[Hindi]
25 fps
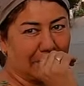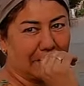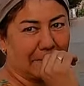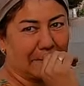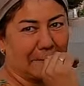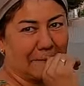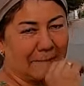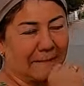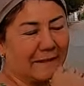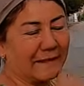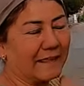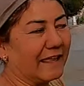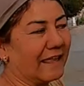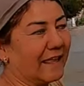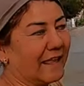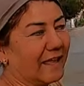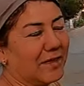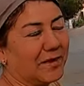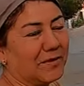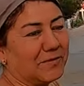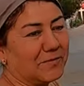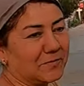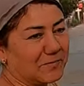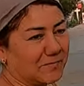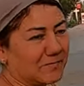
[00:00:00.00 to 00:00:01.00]
eating
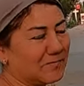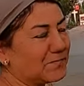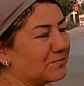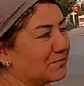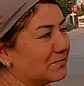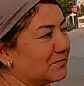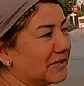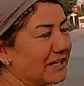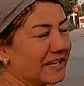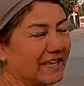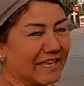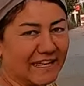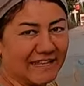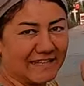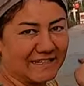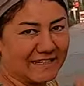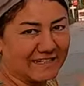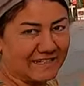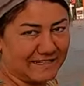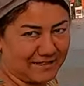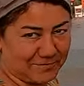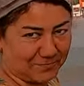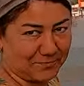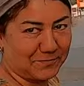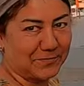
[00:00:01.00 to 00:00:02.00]
yeah,
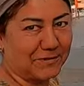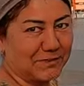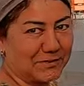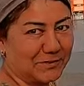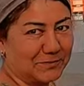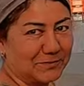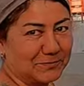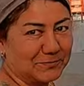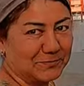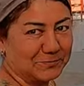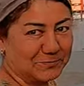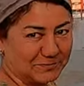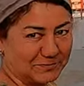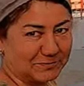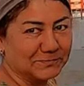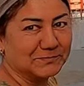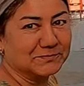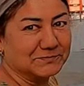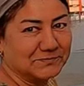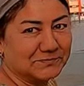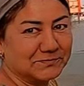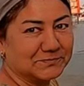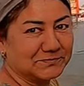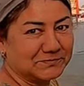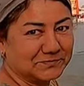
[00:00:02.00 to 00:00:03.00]
yeah. okay
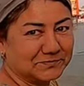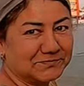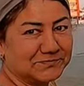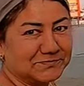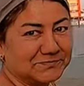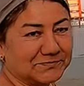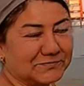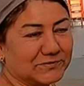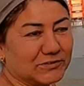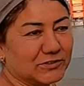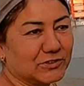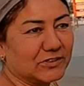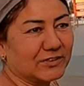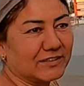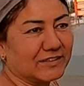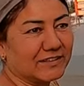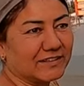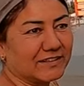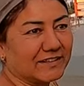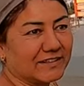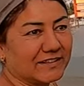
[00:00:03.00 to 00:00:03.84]
shukran hai mercy